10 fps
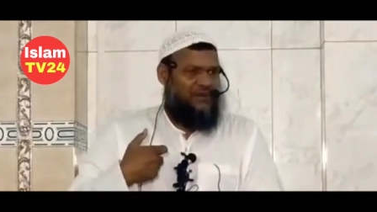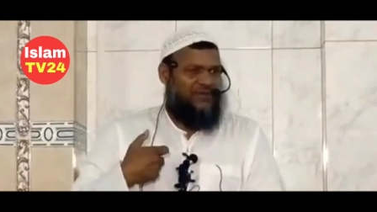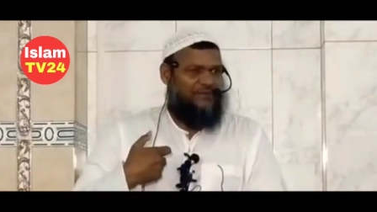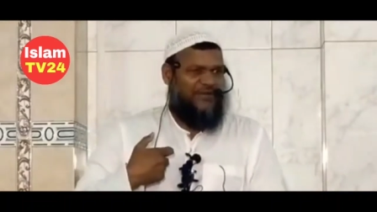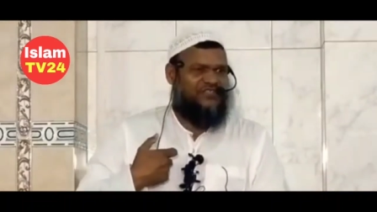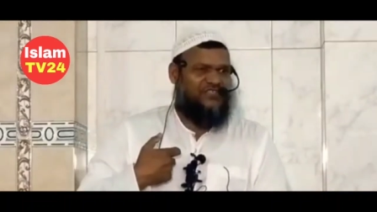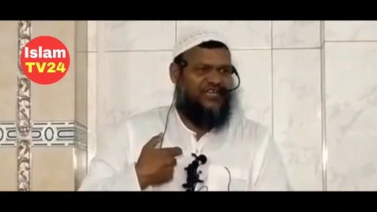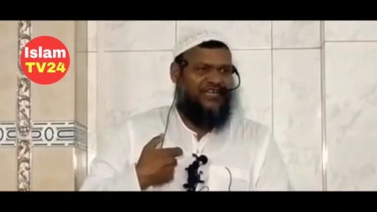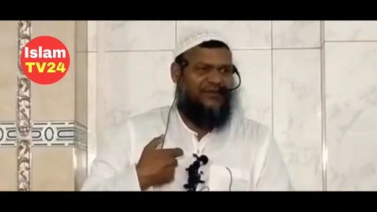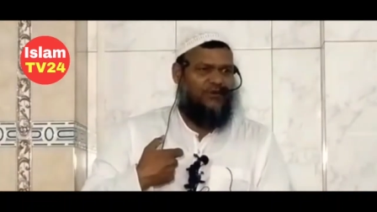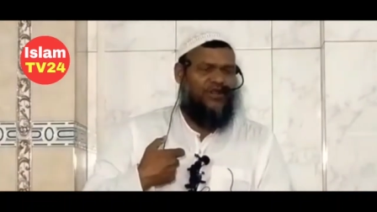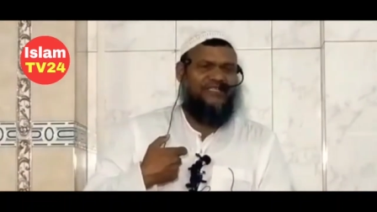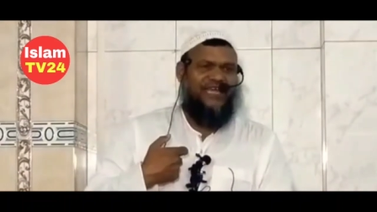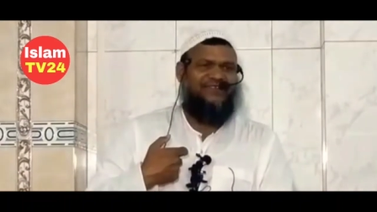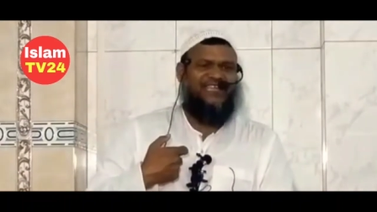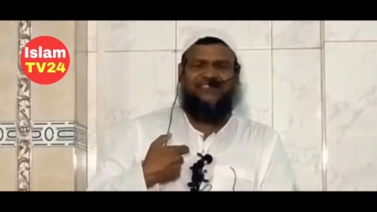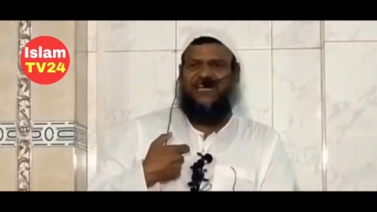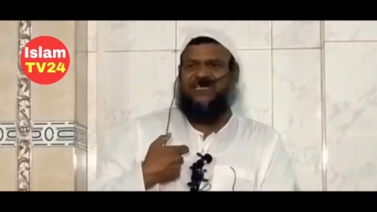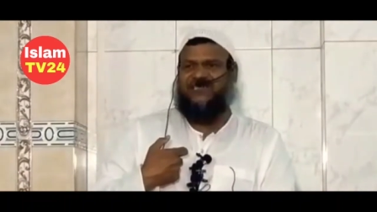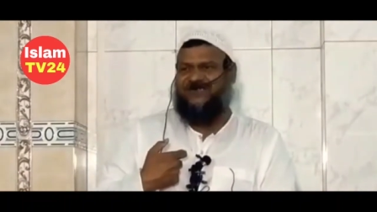আমি বেঁচে থাকি মরে যাই
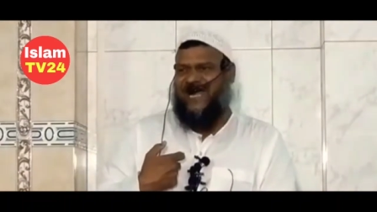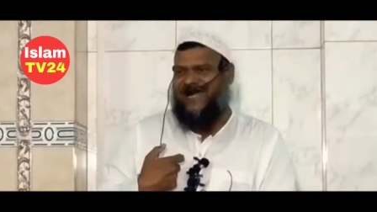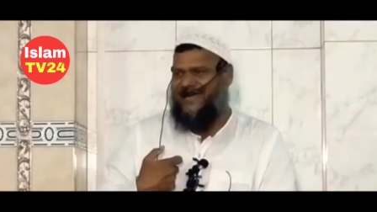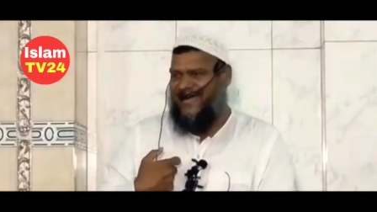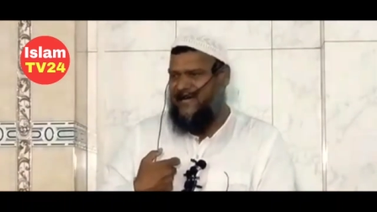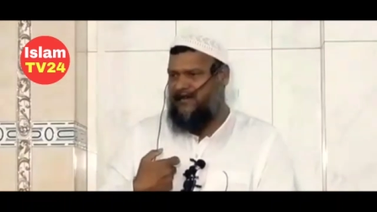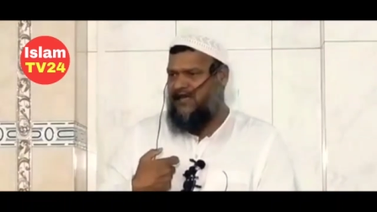তাতে আসে যায় না